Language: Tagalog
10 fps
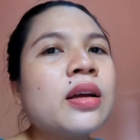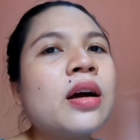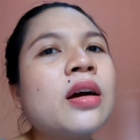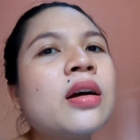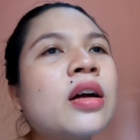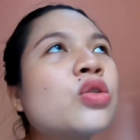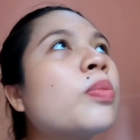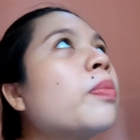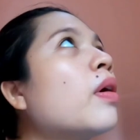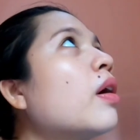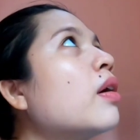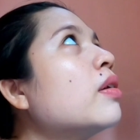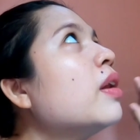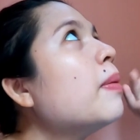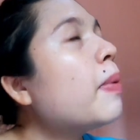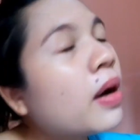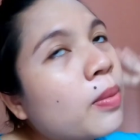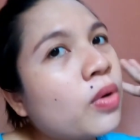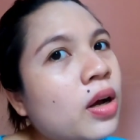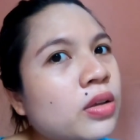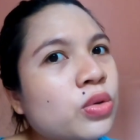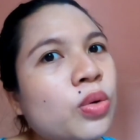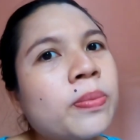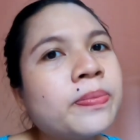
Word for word: ang atop ang nipa ng mga atop